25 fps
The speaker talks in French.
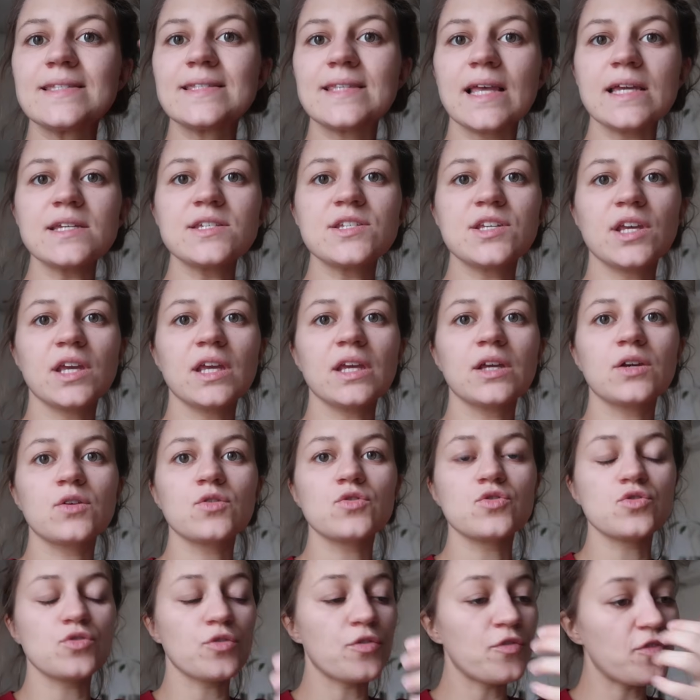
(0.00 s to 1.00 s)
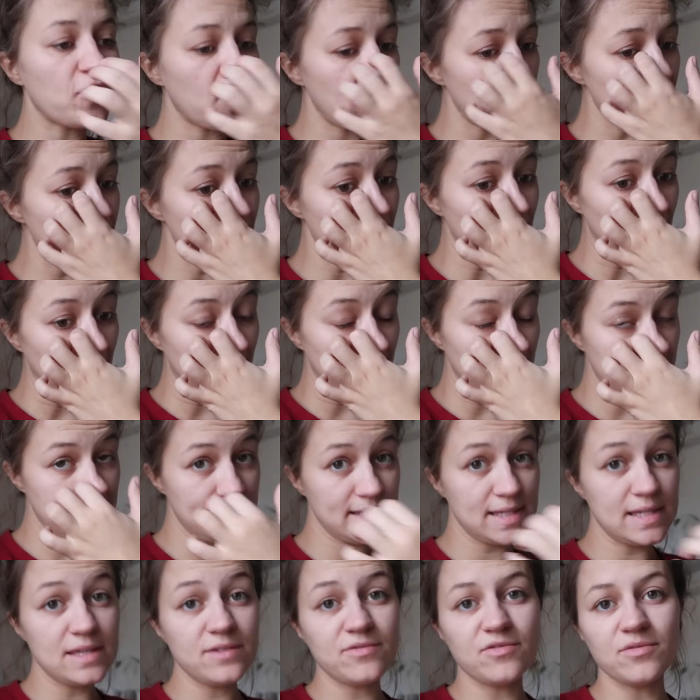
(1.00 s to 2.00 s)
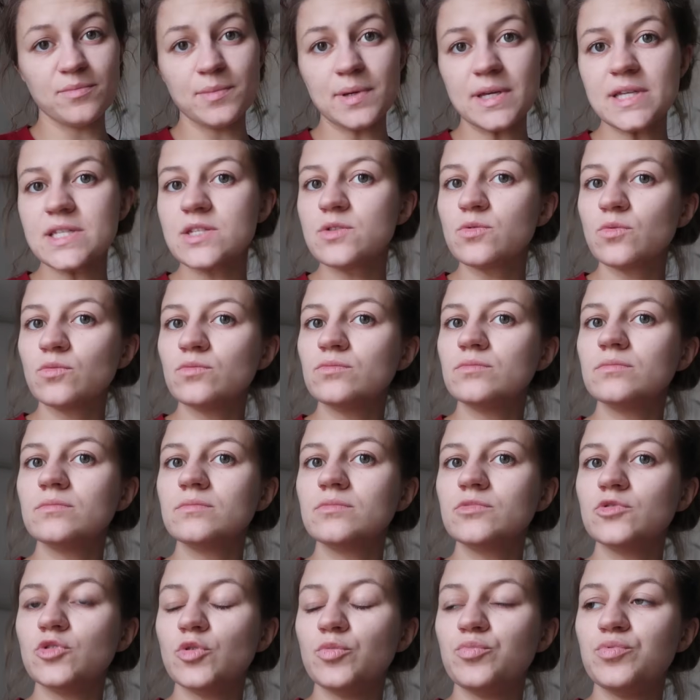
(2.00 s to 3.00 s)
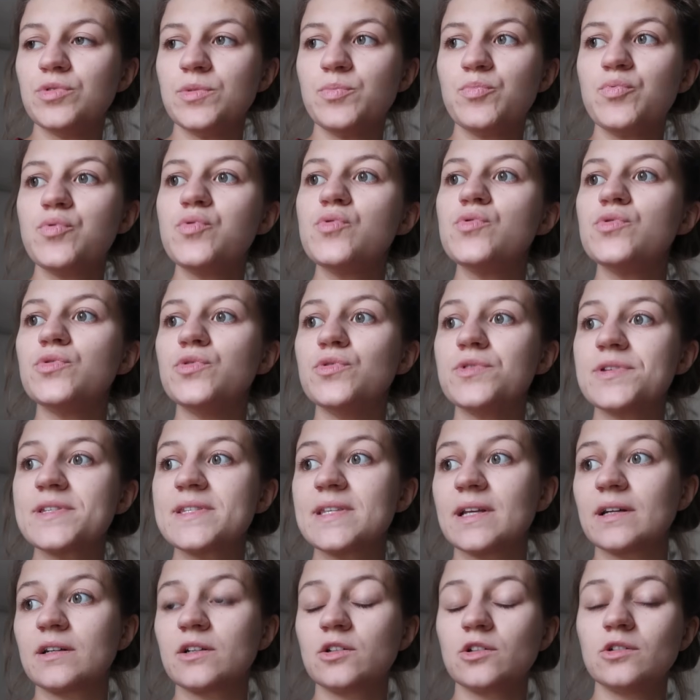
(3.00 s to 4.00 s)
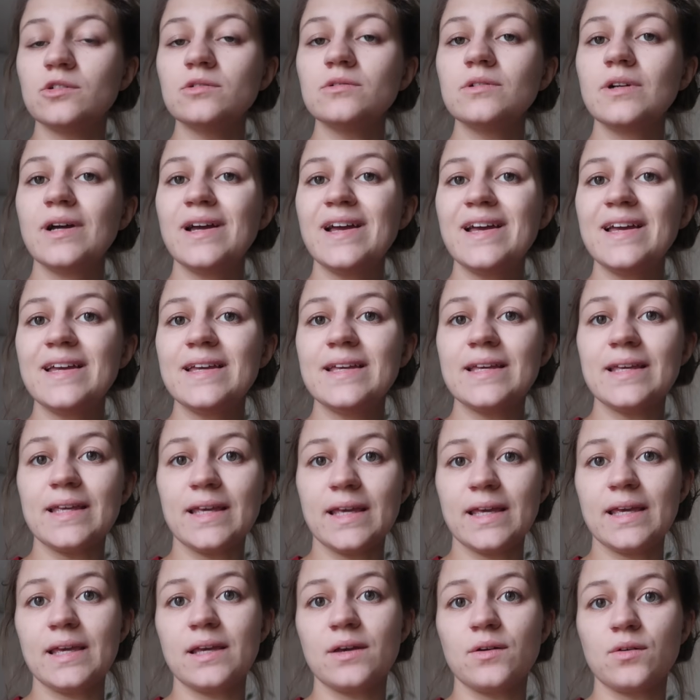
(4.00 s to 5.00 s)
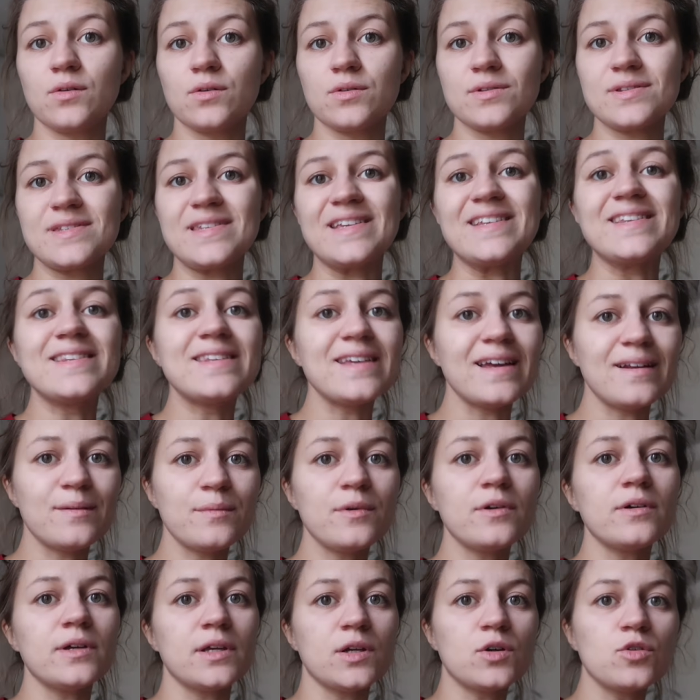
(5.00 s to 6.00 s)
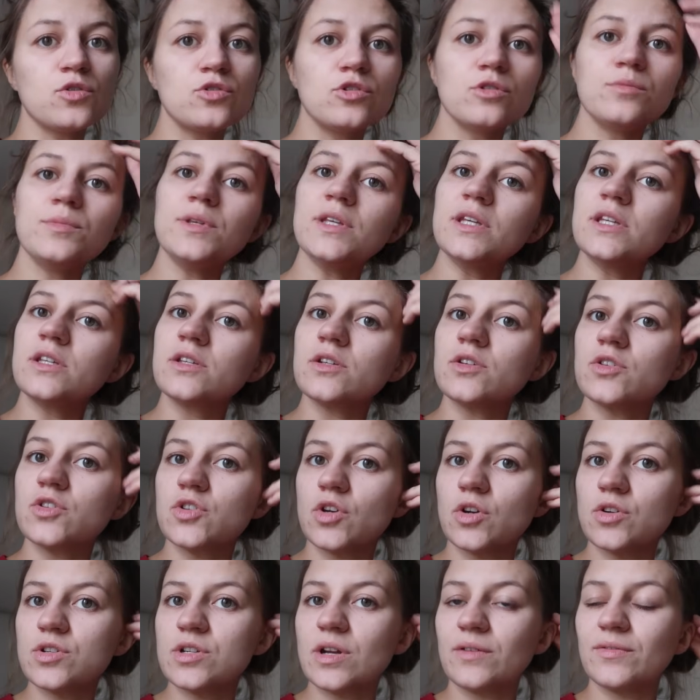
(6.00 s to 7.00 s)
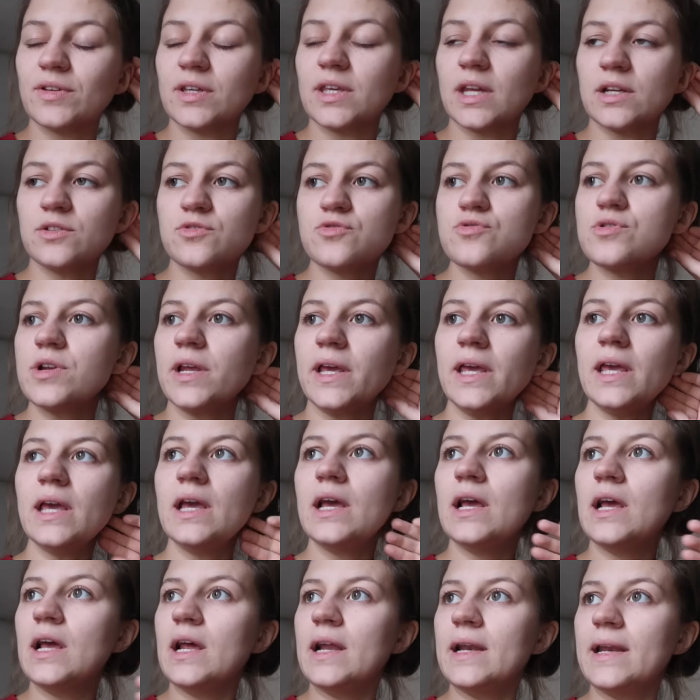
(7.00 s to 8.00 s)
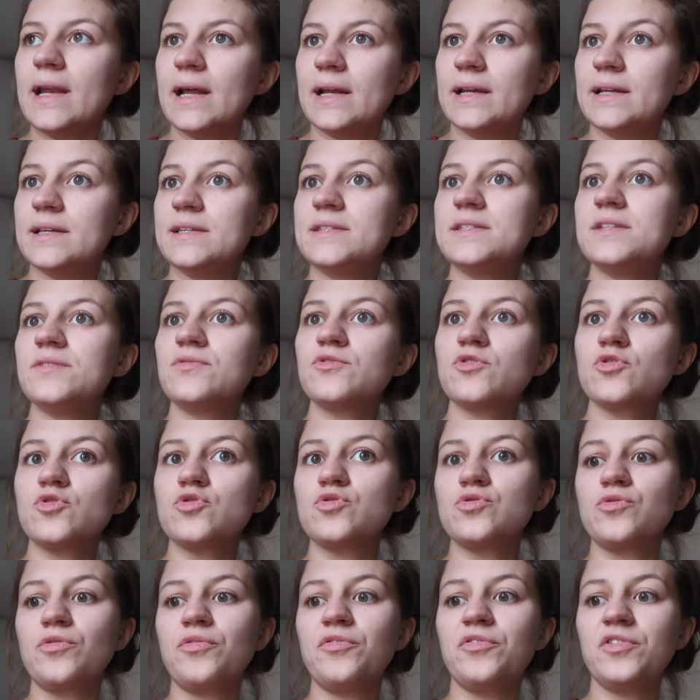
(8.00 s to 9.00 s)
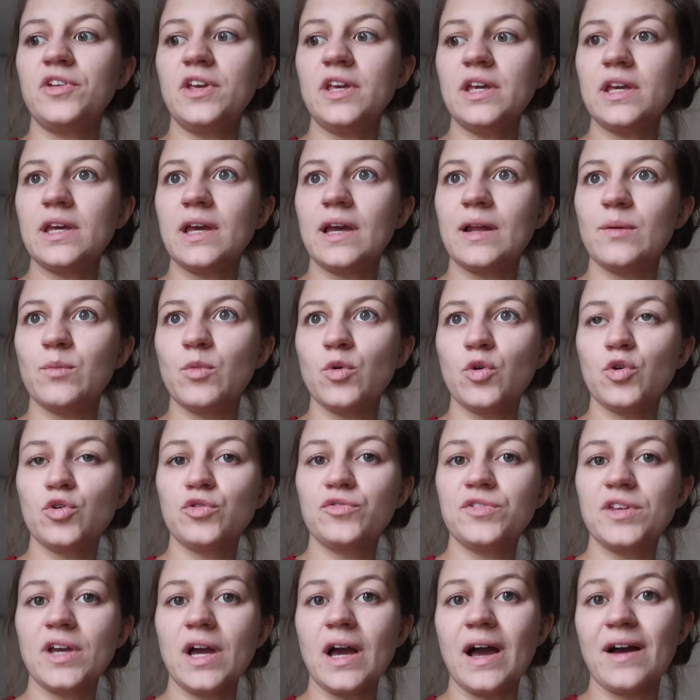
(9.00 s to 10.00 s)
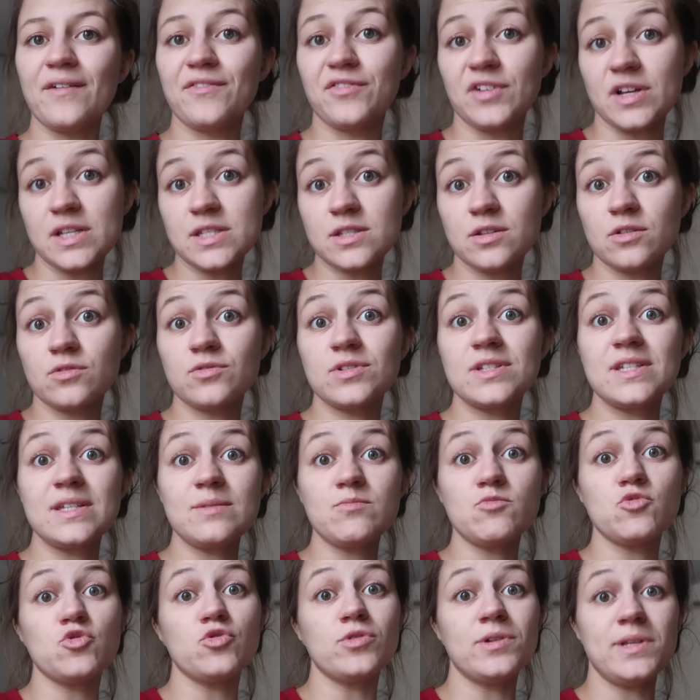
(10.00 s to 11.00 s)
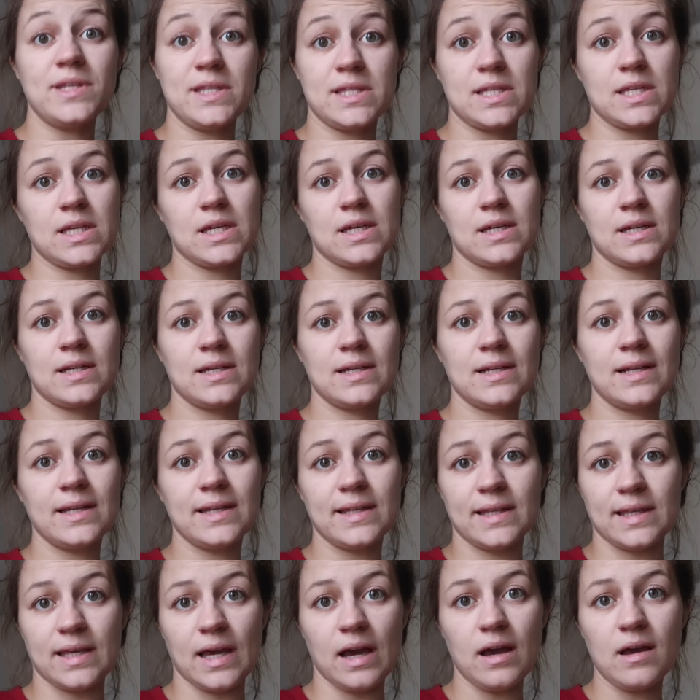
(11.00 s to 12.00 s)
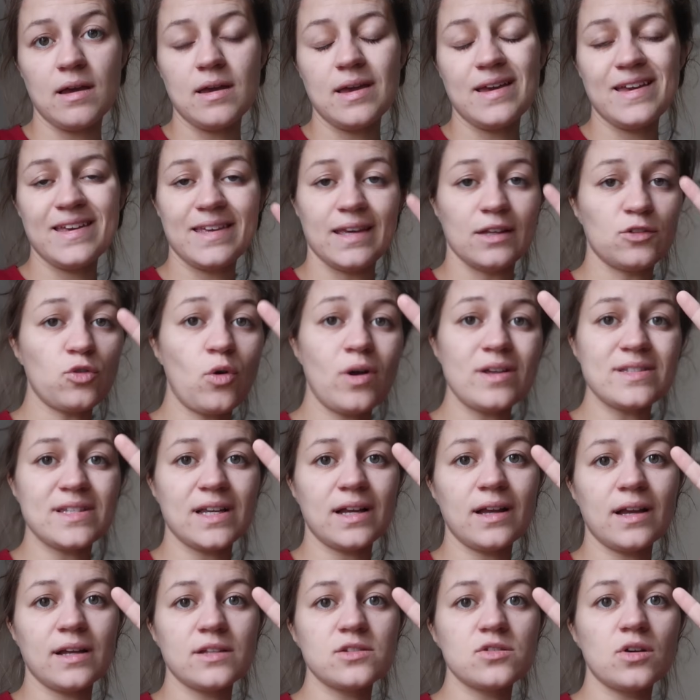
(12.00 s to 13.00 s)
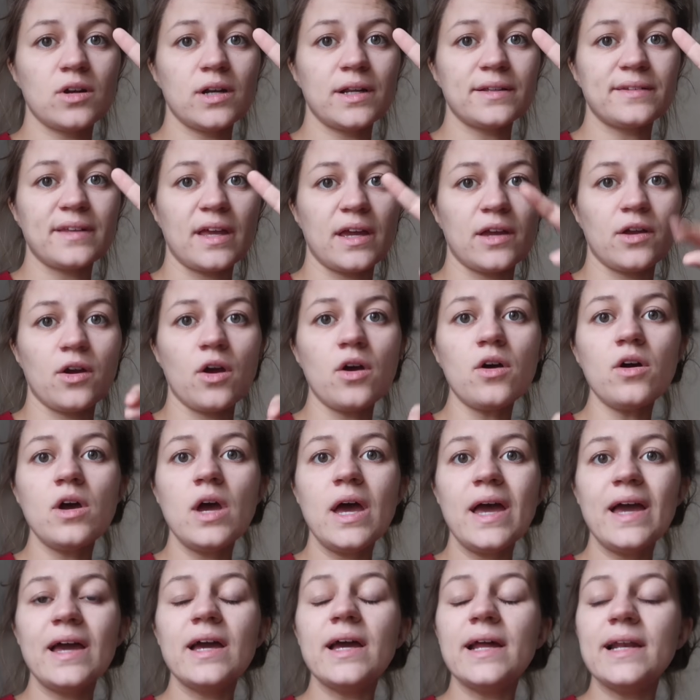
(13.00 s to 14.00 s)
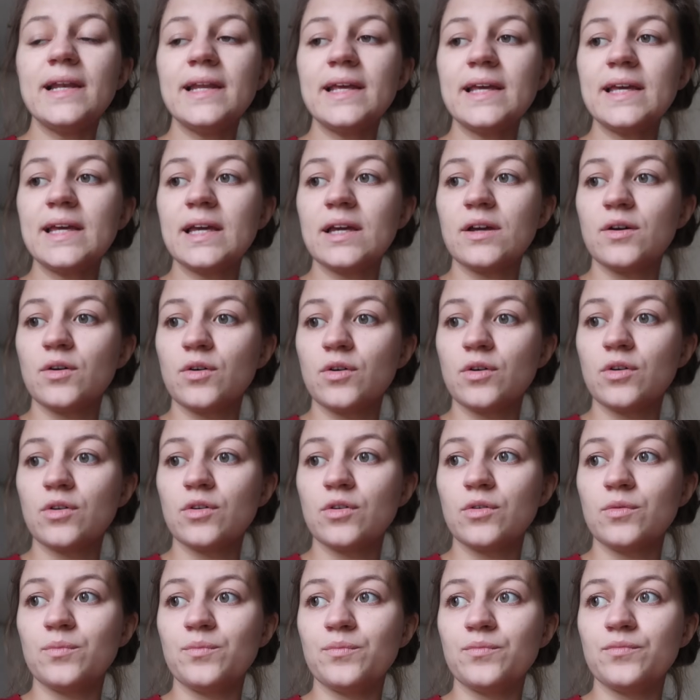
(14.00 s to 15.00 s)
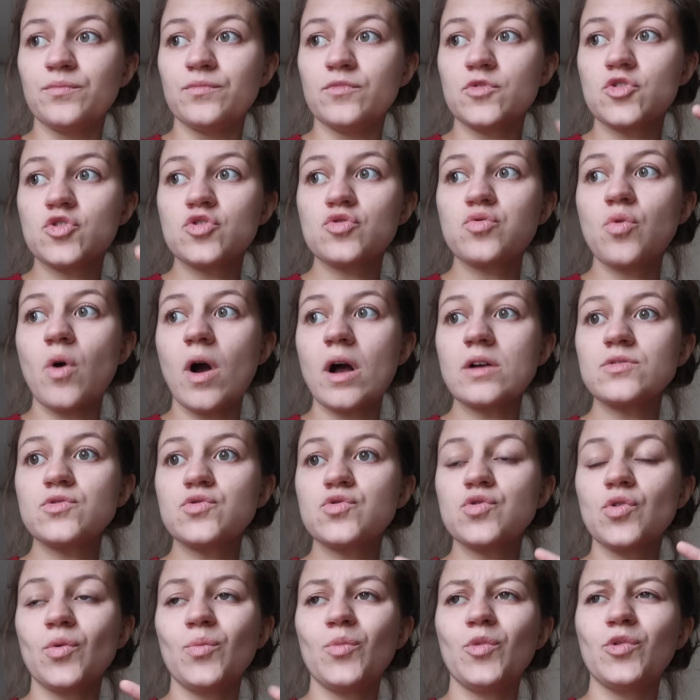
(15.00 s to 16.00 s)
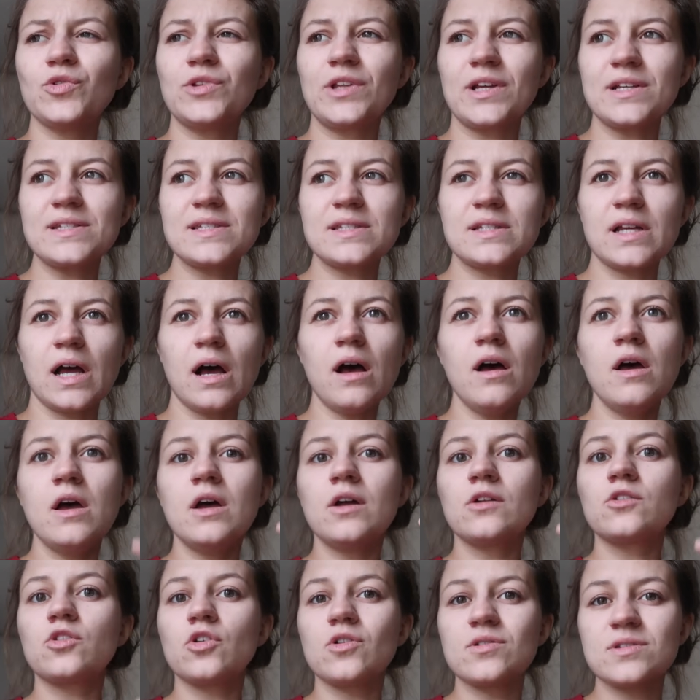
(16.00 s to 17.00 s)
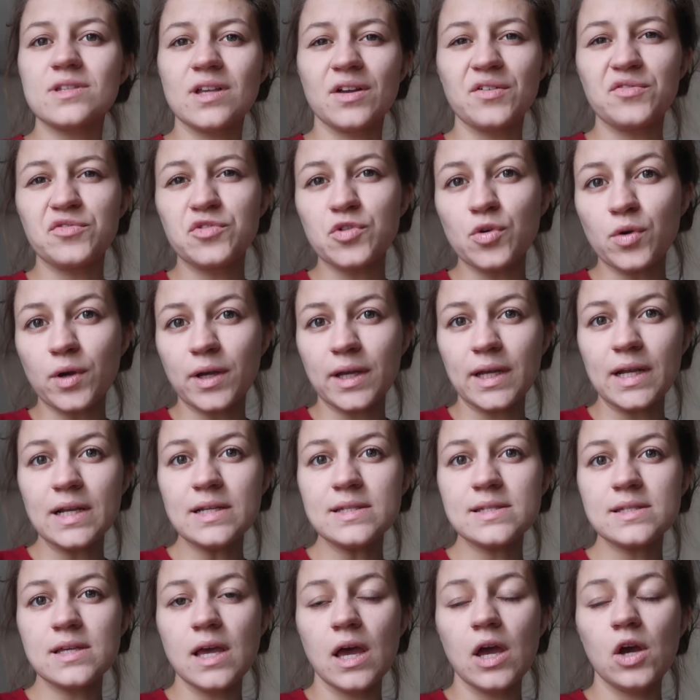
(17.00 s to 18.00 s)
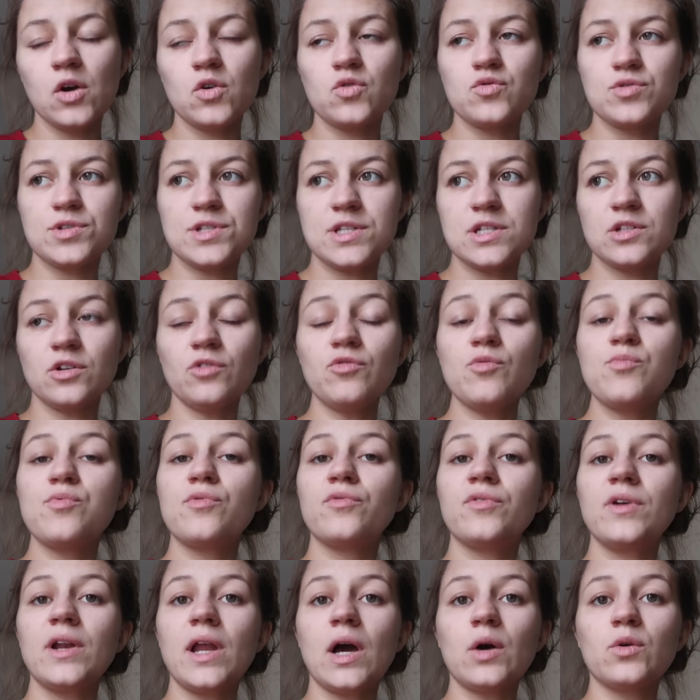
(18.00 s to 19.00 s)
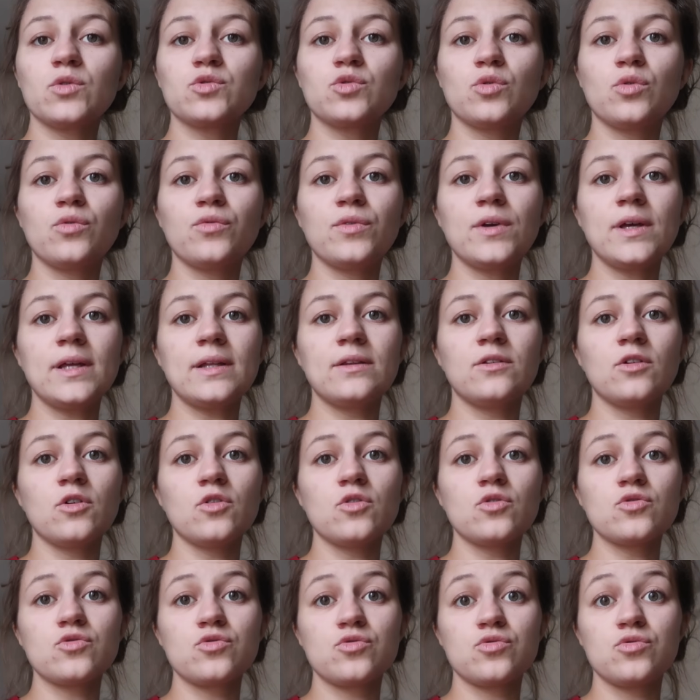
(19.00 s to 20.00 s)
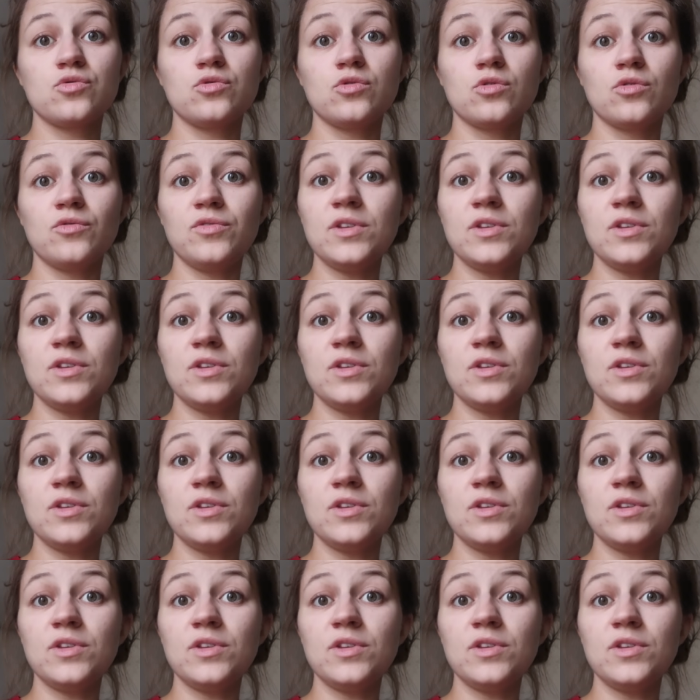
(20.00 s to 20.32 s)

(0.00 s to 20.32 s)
Sachez que je fais ma lessive maison depuis plus de 5 ans et euh, c'est tellement économique. Genre j'avais calculé, la lessive que je fais, elle me revient à 20 centimes le litre, les gars. Il y a trois ingrédients à l'intérieur. Elle est euh, soit sur mon Insta dans un vieux Reels ou sinon vous pouvez la retrouver dans une